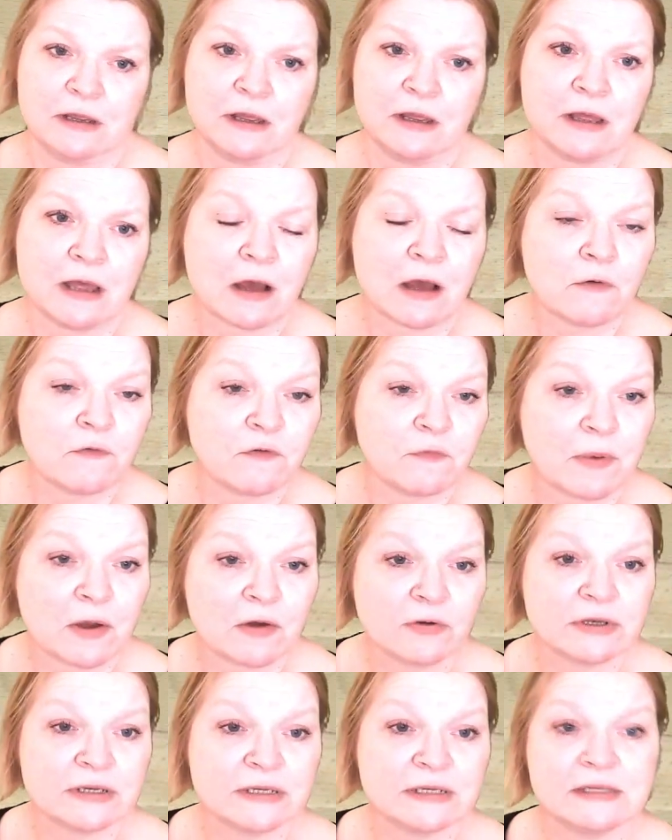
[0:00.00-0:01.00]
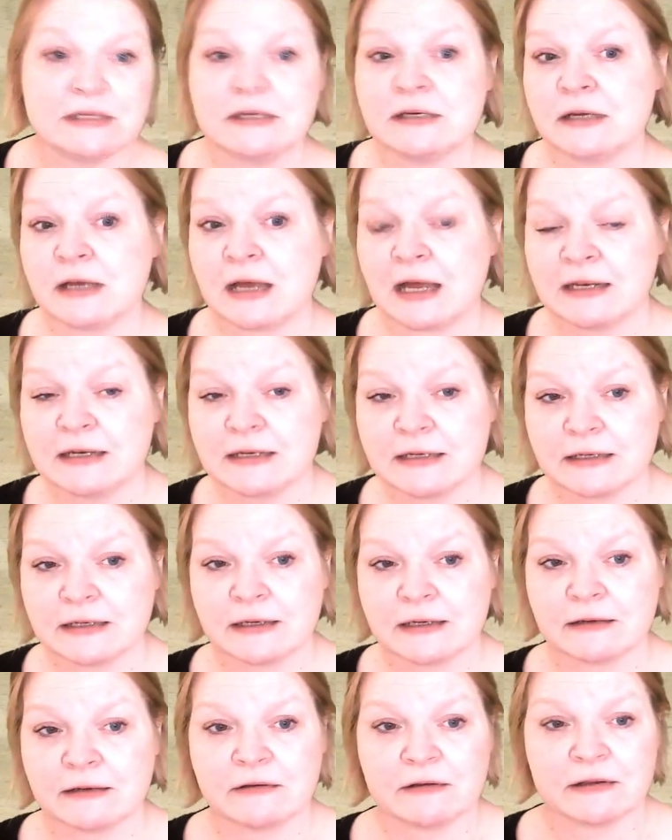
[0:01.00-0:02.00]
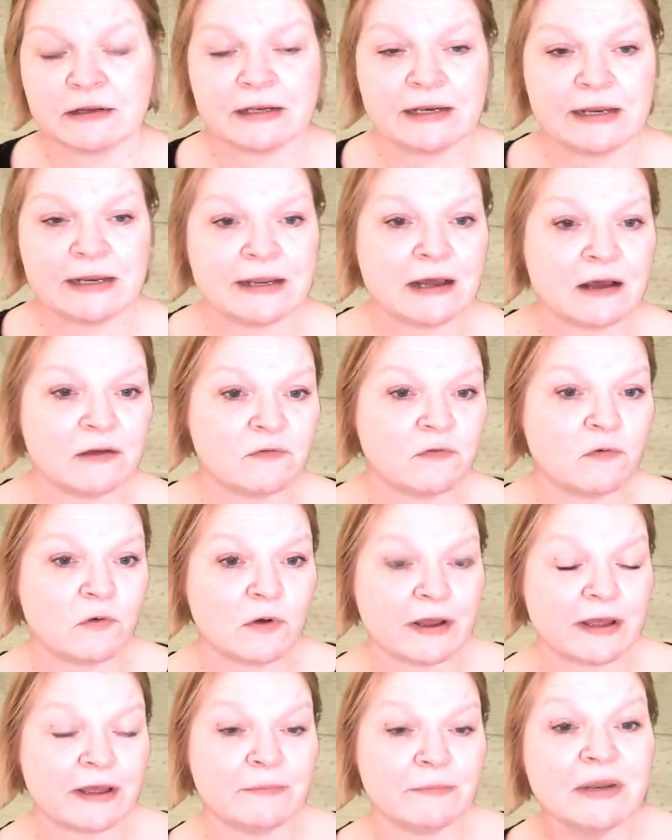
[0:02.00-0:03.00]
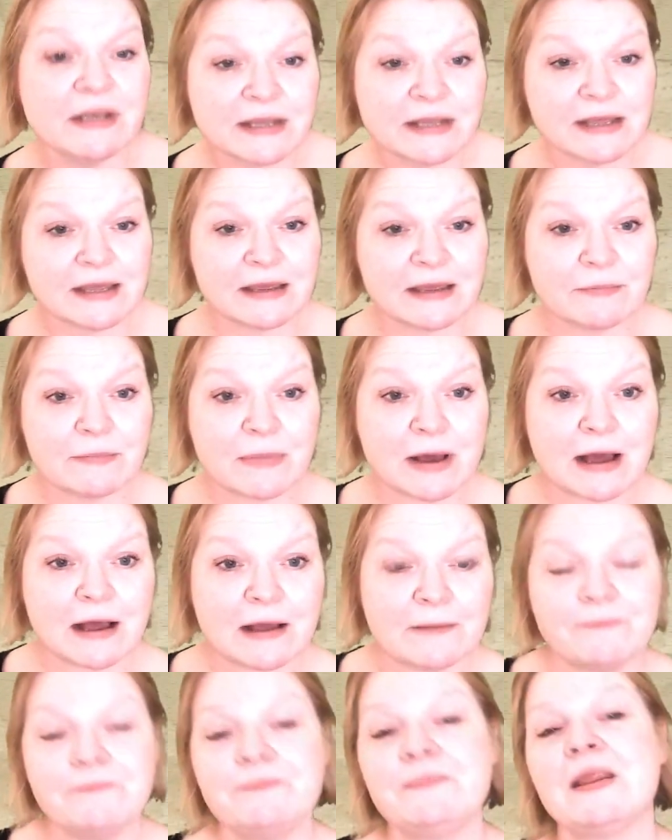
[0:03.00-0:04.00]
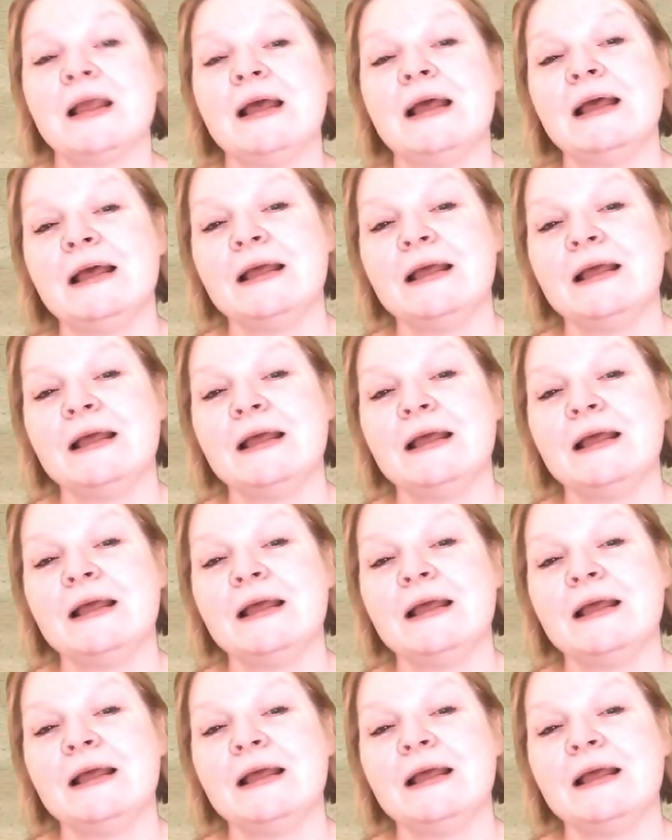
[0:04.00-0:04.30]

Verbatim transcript: äh, aufbauen, die dir andere Leger vorher mitgegeben haben,